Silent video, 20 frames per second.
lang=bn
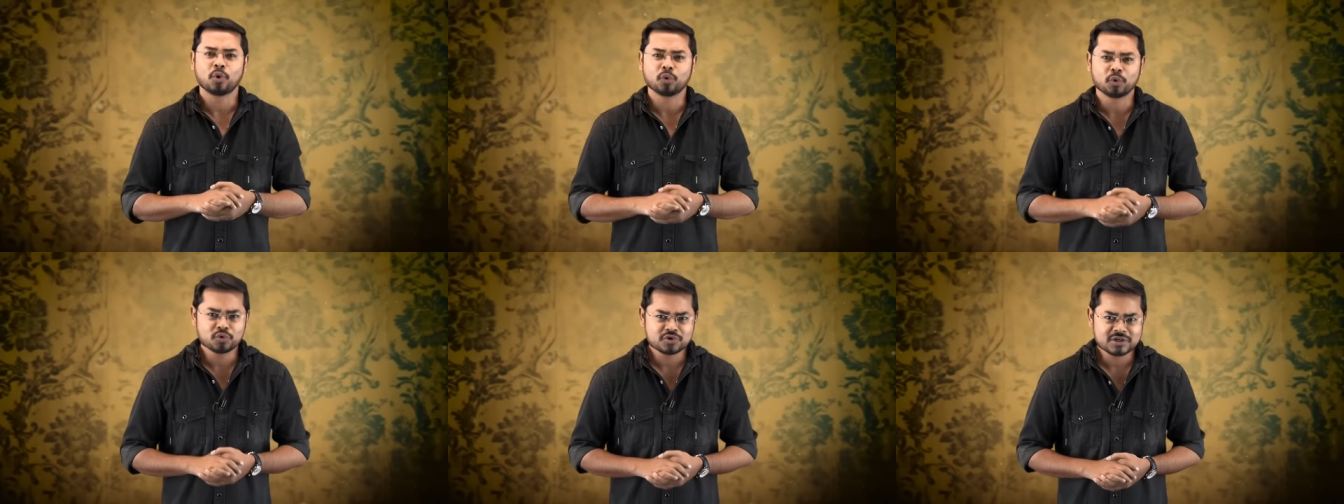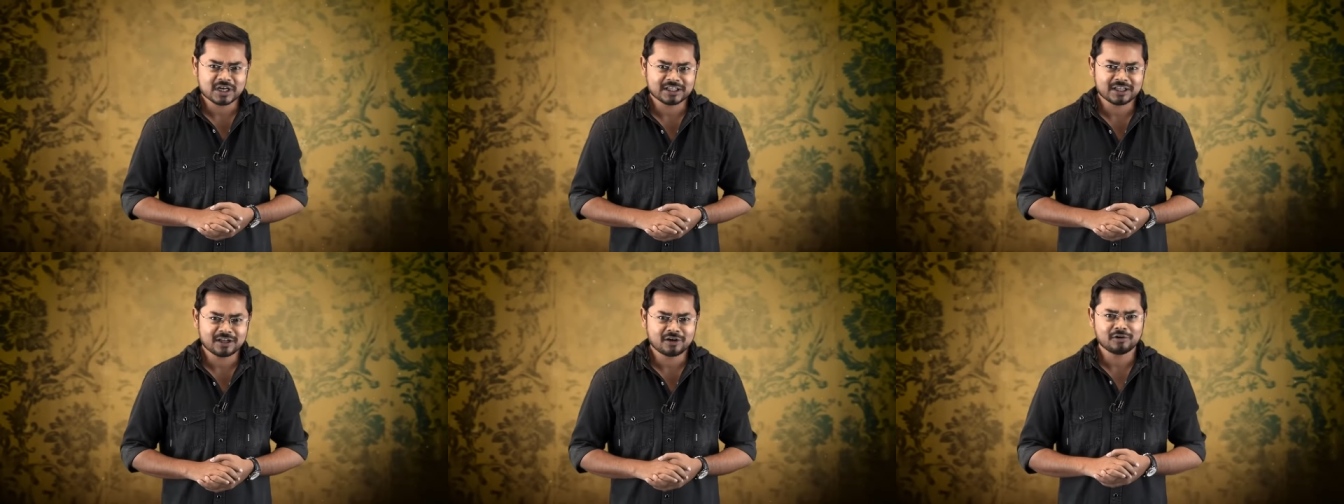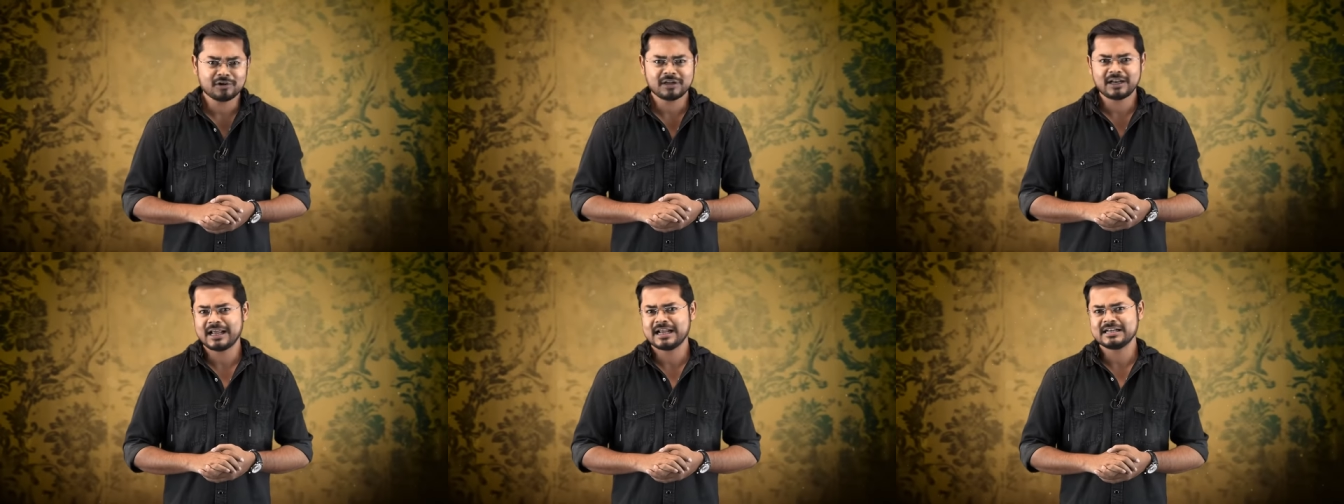
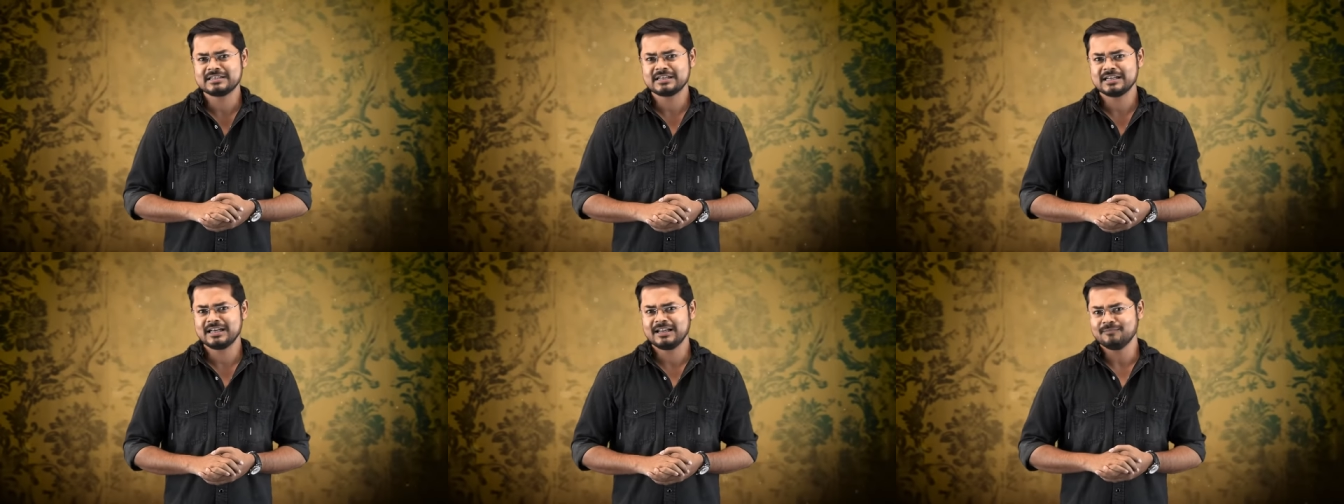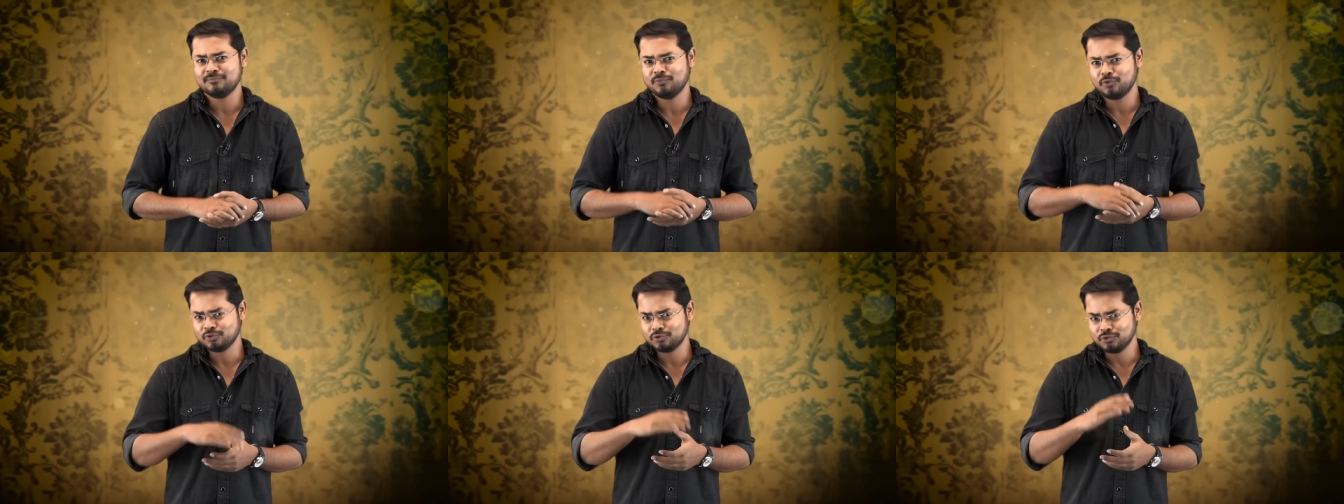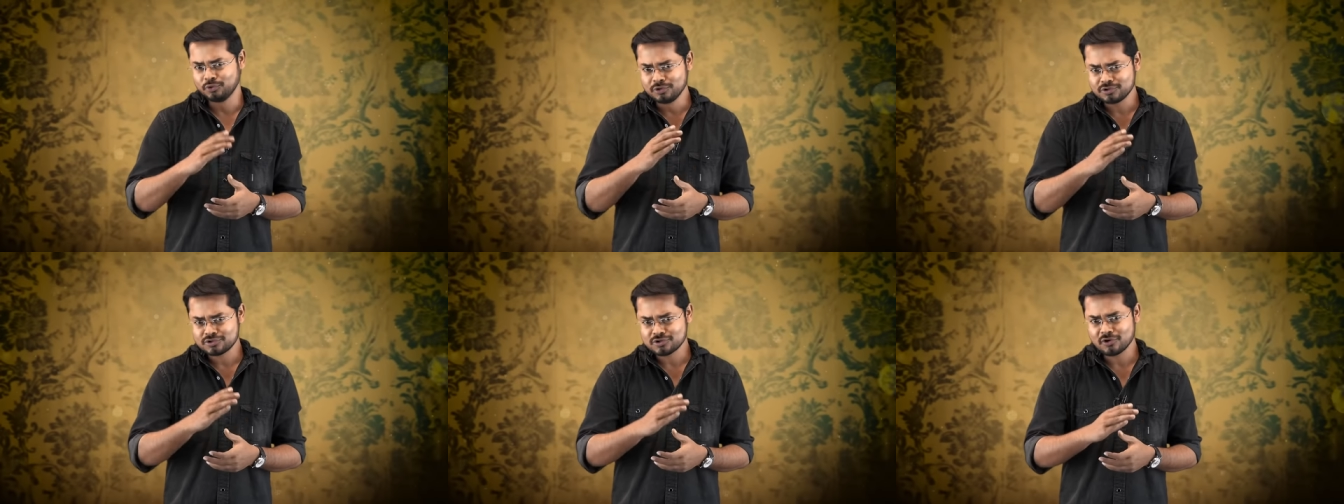জনসাধারণের হেসেলে
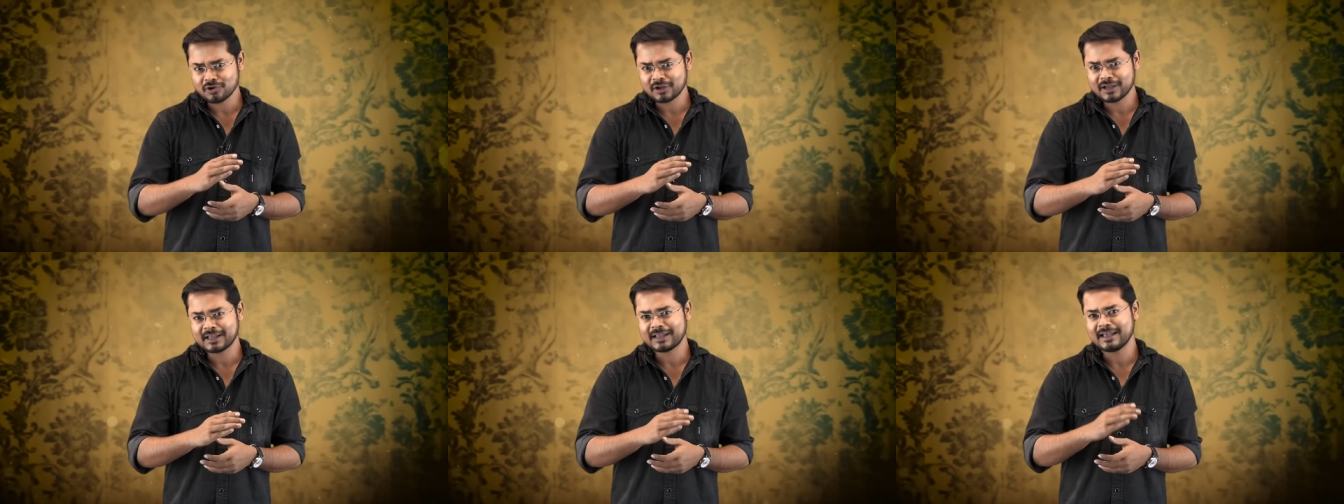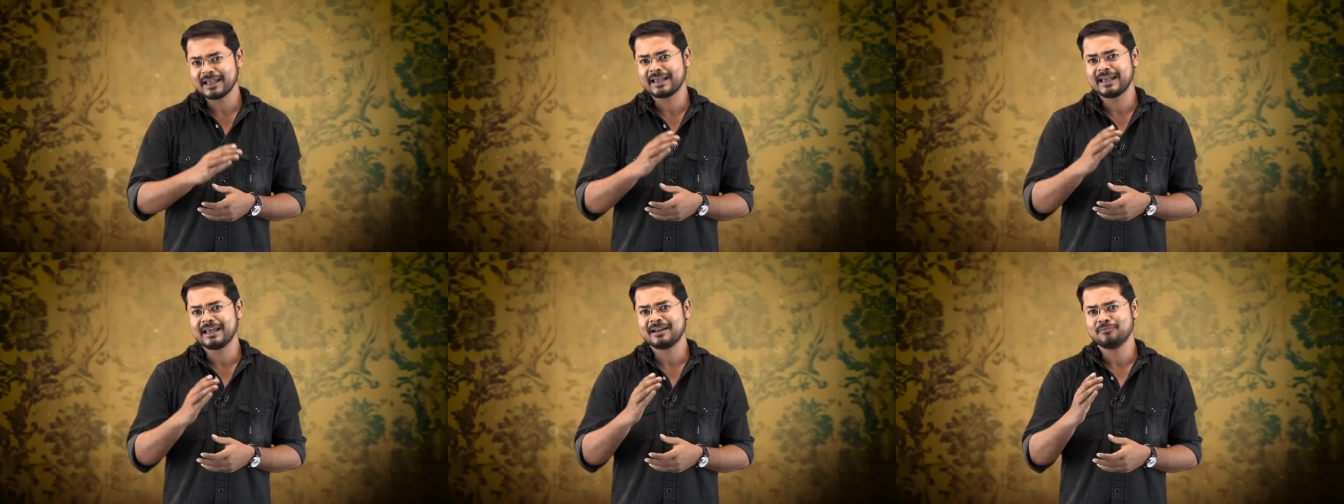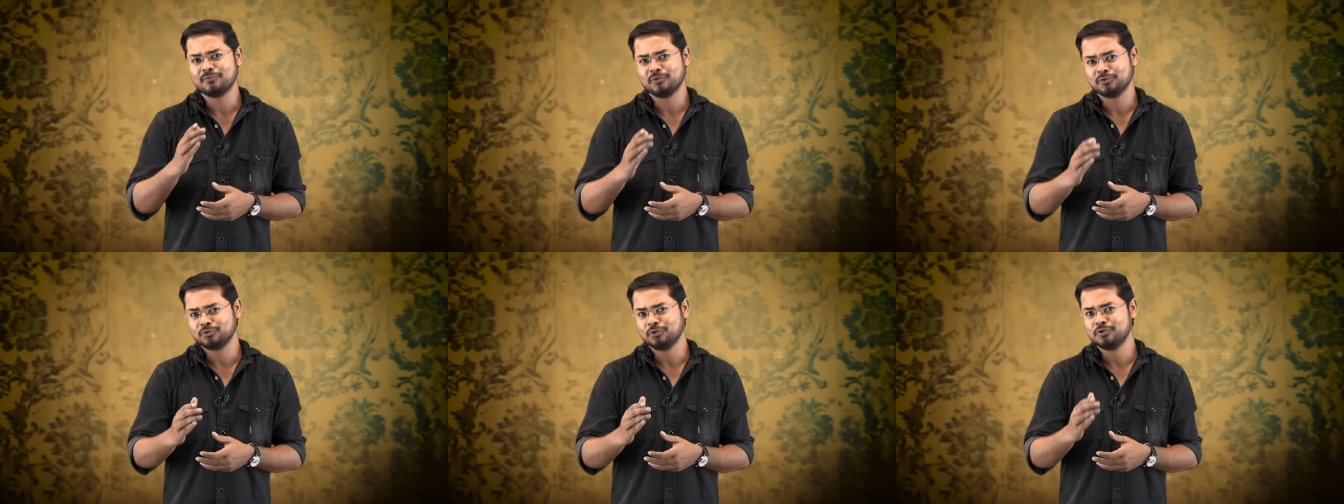মধুর সঙ্গে কেকের
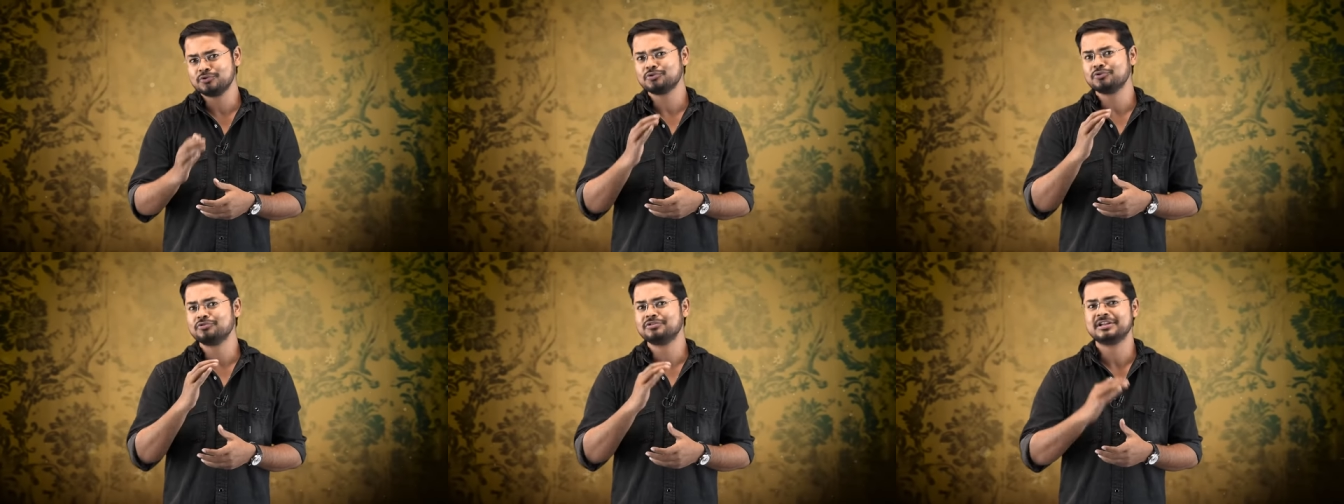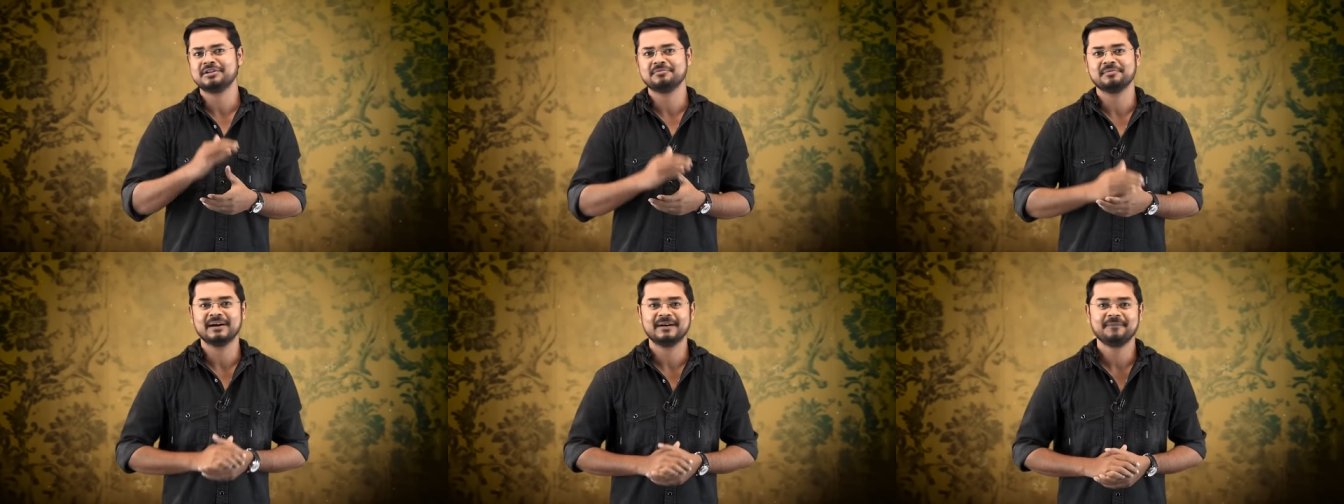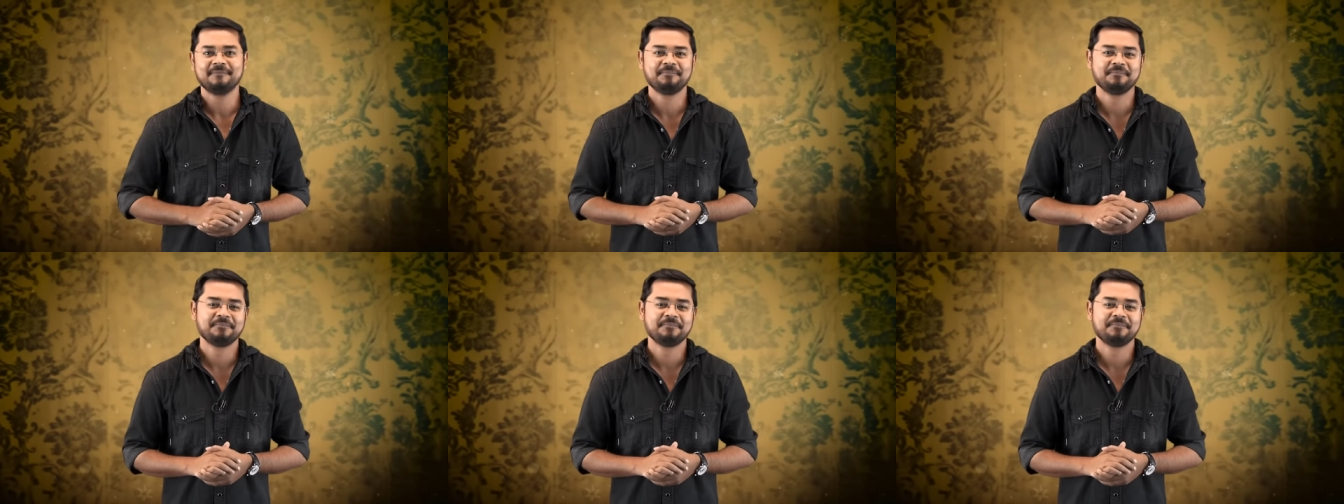মধু চন্দ্রিমা